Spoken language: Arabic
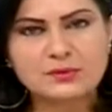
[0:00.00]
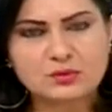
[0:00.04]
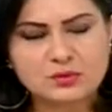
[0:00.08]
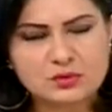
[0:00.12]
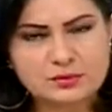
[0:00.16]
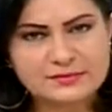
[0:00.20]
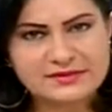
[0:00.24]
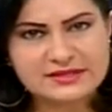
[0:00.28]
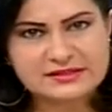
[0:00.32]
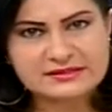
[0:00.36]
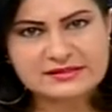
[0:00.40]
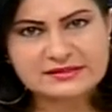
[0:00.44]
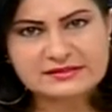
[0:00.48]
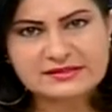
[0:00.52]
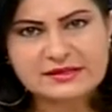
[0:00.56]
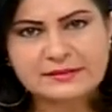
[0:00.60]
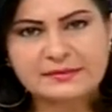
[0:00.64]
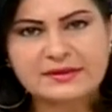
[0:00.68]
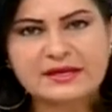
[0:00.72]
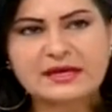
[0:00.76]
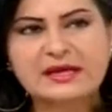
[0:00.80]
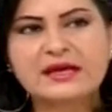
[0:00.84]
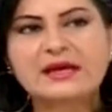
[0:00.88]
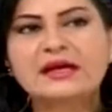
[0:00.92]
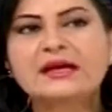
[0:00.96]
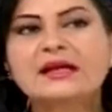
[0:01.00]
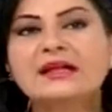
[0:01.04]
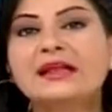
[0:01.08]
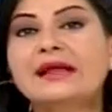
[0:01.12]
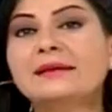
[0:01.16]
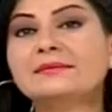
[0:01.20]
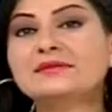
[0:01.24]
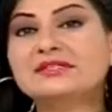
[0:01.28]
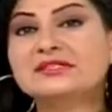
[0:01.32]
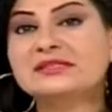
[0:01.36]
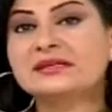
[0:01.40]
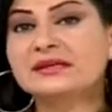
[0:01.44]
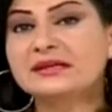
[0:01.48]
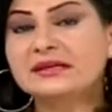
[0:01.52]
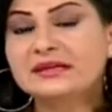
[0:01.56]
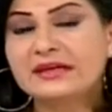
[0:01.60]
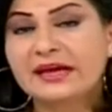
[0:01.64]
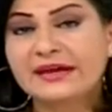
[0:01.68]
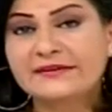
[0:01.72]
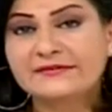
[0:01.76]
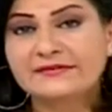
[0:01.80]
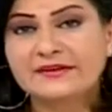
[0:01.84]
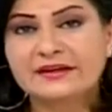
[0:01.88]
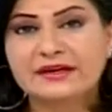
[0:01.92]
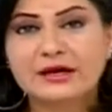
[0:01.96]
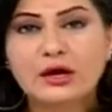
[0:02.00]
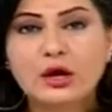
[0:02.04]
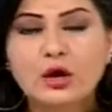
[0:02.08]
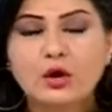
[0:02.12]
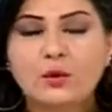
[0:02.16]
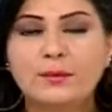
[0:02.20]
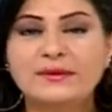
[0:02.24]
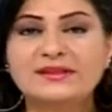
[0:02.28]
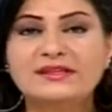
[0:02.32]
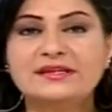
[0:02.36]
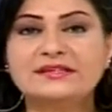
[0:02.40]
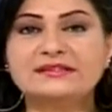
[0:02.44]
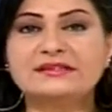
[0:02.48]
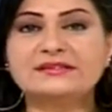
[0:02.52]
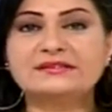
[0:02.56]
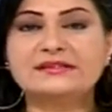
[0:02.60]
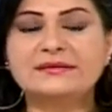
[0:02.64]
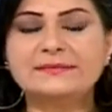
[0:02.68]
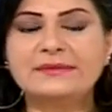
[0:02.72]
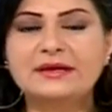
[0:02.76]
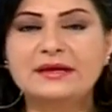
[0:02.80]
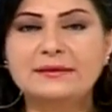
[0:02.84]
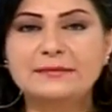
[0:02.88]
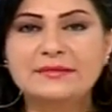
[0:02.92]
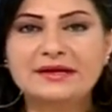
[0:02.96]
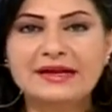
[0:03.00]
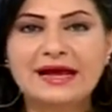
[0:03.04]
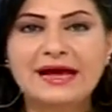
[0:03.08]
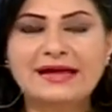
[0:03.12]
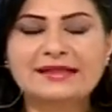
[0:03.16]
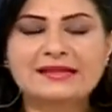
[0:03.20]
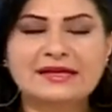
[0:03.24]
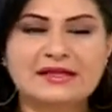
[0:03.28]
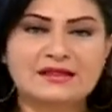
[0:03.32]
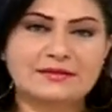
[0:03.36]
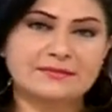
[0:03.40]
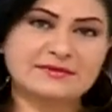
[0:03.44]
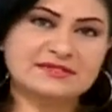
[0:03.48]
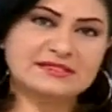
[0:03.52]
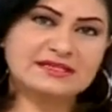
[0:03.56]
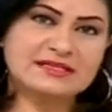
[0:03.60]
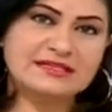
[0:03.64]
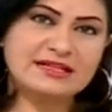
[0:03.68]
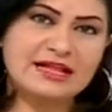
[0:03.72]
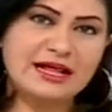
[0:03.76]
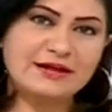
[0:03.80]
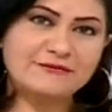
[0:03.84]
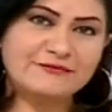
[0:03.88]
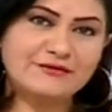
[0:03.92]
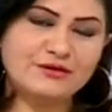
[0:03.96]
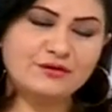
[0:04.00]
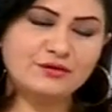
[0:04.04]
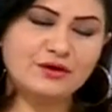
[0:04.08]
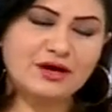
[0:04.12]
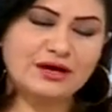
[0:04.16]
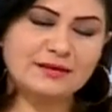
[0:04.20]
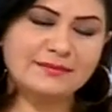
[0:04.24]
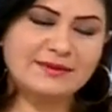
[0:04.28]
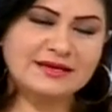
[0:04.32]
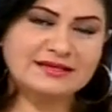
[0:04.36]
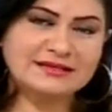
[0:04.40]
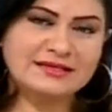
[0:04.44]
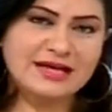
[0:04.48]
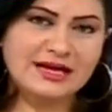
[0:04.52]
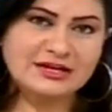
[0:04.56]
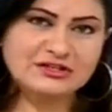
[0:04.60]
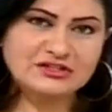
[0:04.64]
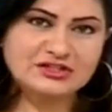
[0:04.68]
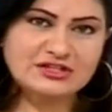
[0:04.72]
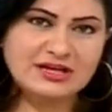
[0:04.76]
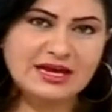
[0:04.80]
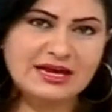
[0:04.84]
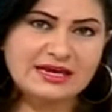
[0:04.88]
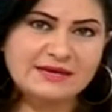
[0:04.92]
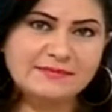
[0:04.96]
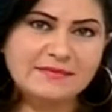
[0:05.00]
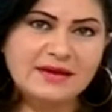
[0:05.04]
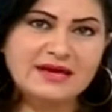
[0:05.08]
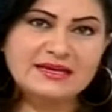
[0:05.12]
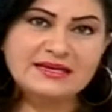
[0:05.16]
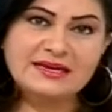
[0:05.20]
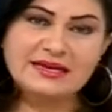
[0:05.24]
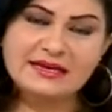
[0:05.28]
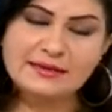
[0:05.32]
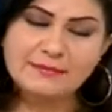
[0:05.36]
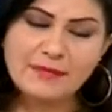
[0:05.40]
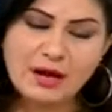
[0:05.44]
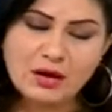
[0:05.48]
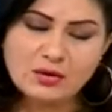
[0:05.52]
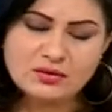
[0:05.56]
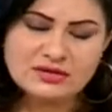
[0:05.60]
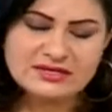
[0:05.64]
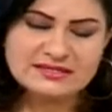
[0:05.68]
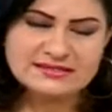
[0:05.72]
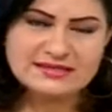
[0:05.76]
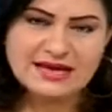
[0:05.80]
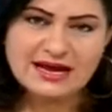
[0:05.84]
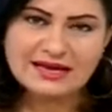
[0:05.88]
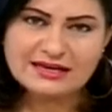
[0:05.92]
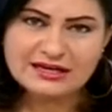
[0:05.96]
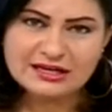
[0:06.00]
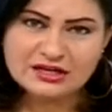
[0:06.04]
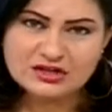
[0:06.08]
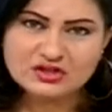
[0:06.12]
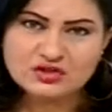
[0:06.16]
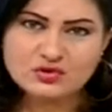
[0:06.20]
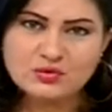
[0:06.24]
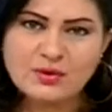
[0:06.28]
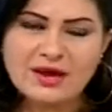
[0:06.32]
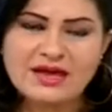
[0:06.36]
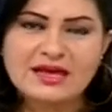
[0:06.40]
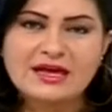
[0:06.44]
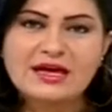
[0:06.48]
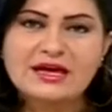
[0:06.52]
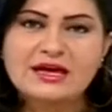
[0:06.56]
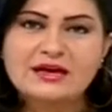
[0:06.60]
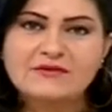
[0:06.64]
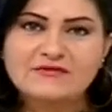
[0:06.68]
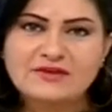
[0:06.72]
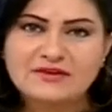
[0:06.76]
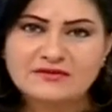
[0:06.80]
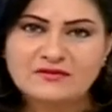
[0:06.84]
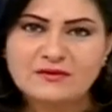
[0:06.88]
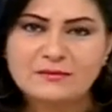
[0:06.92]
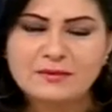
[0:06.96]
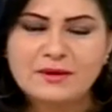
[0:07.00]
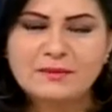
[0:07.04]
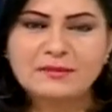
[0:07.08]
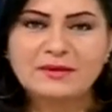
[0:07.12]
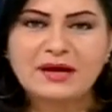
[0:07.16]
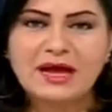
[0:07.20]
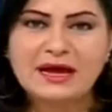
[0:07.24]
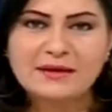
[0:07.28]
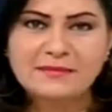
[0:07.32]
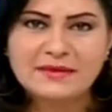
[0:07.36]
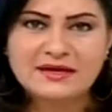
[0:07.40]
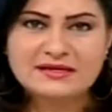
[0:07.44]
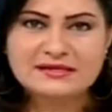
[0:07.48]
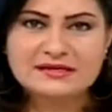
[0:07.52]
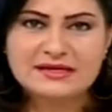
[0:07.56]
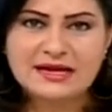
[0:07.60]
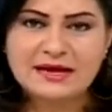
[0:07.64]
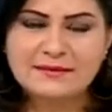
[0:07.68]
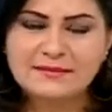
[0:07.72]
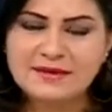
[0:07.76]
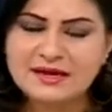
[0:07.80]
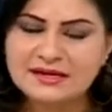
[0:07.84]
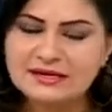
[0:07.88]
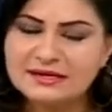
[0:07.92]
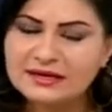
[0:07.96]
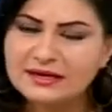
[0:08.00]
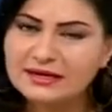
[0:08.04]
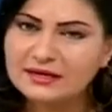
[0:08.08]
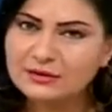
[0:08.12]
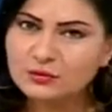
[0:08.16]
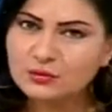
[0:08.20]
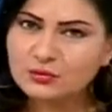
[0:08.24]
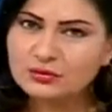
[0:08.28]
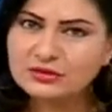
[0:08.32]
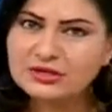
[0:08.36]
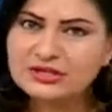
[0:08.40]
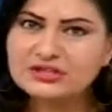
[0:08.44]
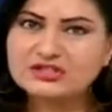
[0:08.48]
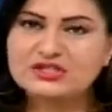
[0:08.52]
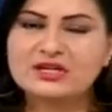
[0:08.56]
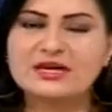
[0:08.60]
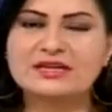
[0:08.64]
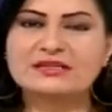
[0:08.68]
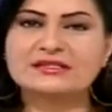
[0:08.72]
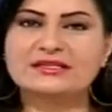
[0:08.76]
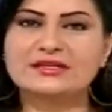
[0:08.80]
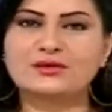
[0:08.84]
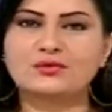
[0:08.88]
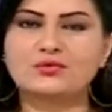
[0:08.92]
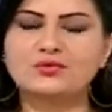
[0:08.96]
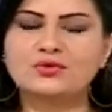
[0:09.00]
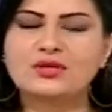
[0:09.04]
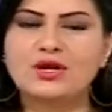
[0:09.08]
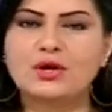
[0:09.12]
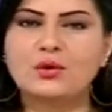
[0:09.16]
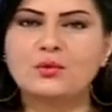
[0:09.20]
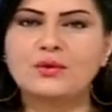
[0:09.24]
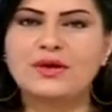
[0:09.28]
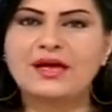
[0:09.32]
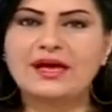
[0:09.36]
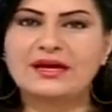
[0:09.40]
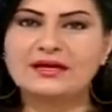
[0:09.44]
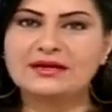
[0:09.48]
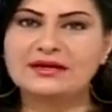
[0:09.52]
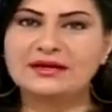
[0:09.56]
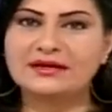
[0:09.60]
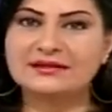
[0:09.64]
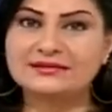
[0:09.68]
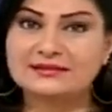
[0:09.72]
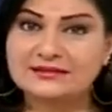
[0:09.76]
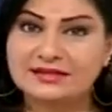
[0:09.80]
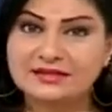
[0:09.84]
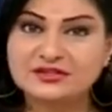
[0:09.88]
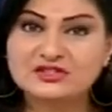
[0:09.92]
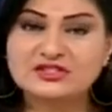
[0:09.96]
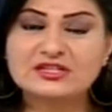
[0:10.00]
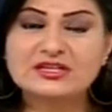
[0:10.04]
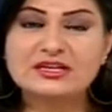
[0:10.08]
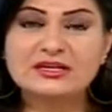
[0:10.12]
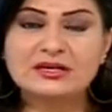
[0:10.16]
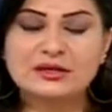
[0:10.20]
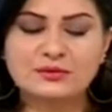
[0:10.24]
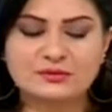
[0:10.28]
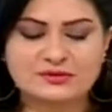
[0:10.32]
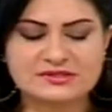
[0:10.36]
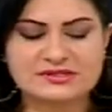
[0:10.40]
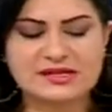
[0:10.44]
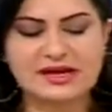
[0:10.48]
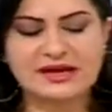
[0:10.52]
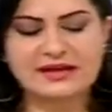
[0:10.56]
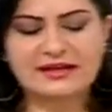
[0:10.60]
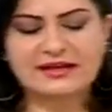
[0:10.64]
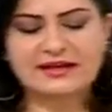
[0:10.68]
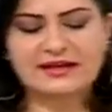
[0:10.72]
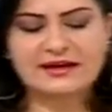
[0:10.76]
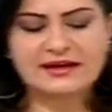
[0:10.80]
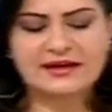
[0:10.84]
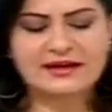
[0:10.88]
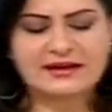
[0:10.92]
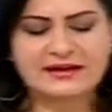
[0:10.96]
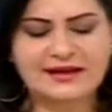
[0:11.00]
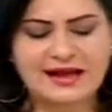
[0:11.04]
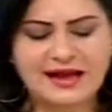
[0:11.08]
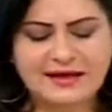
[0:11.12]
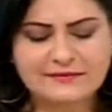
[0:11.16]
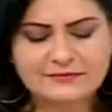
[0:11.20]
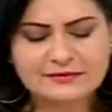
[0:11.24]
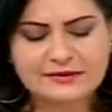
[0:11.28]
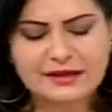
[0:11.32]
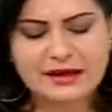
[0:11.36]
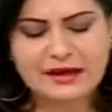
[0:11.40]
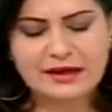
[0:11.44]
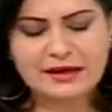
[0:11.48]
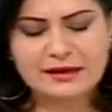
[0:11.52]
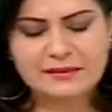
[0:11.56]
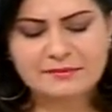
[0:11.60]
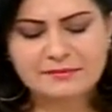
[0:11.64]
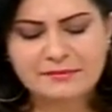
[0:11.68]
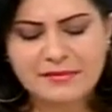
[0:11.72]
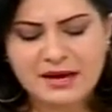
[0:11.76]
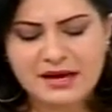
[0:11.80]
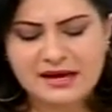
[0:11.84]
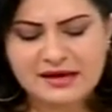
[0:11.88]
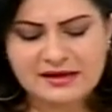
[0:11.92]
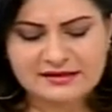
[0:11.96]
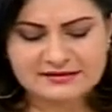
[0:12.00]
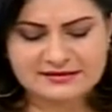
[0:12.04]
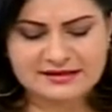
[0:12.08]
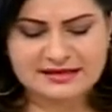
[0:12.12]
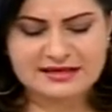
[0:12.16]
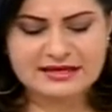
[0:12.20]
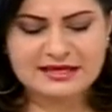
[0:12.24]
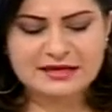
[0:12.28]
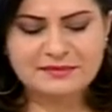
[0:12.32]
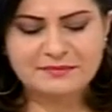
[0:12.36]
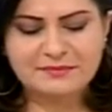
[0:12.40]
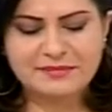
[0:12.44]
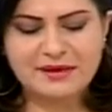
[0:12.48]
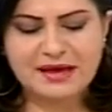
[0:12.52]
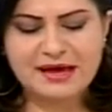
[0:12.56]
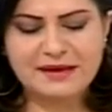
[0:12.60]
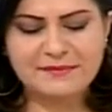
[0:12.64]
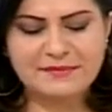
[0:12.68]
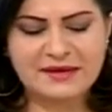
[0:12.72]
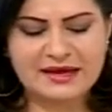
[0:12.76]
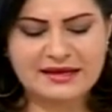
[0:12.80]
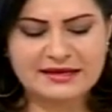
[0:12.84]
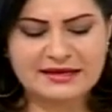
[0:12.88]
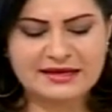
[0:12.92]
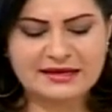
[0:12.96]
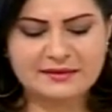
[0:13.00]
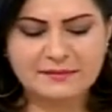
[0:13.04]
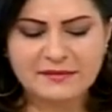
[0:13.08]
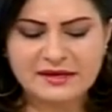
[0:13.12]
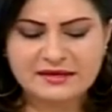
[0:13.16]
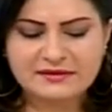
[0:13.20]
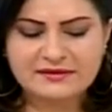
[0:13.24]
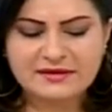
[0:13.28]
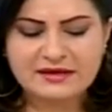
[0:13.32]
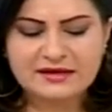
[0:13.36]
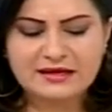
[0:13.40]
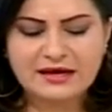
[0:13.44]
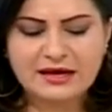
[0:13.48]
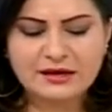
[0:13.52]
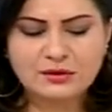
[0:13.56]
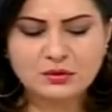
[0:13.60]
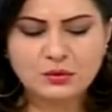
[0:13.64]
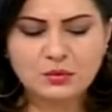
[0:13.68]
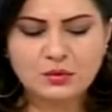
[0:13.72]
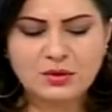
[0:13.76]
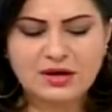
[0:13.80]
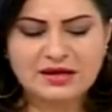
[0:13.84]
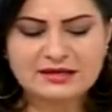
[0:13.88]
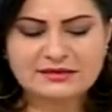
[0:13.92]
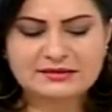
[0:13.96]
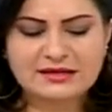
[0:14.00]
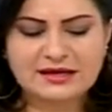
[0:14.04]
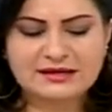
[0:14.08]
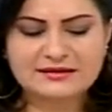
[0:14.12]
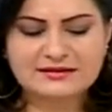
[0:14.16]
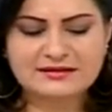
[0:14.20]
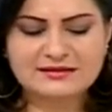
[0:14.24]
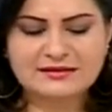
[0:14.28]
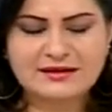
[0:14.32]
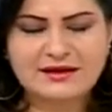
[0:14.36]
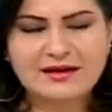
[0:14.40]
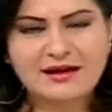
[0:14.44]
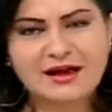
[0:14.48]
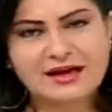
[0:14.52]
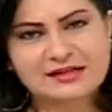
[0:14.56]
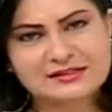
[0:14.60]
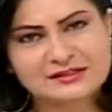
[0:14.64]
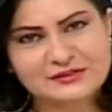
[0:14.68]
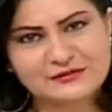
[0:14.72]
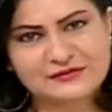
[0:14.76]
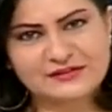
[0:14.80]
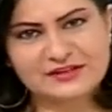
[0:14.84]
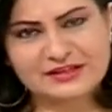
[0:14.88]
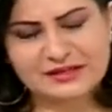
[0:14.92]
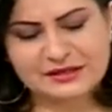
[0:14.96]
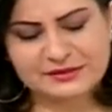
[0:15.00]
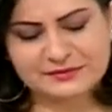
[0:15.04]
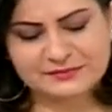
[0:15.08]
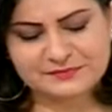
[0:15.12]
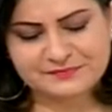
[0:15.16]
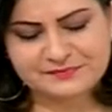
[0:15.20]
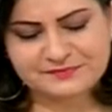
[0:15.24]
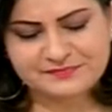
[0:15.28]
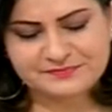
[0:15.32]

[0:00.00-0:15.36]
بيقول بدك تنتبهي لمصرياتك وبدك تنتبهي من حدث بسنه 2014 يا ايمان يلي معقول يزعلك شوي فانتبهي من خيبات الامل كوني جاهزه كوني واعيه استشيري واسالي لحتى ما تخيب امالك ماديا وايضا عاطفيا